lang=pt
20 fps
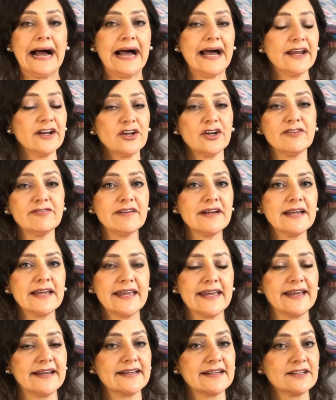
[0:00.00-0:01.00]
A nova
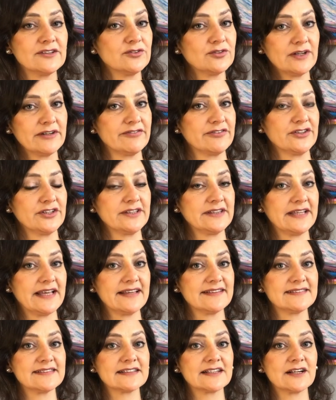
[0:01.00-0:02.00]
regra do
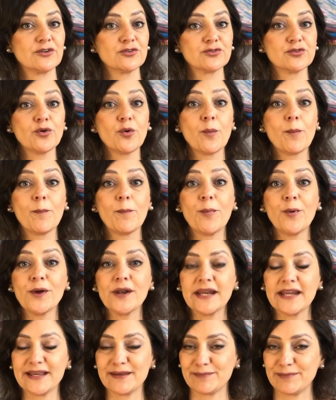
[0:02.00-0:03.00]
FGTS causou
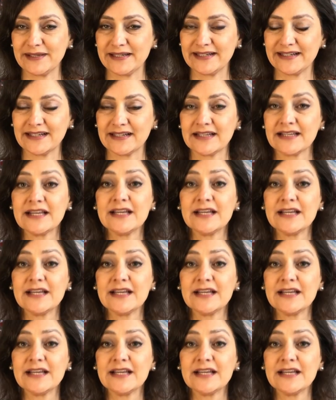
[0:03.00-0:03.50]
polêmica.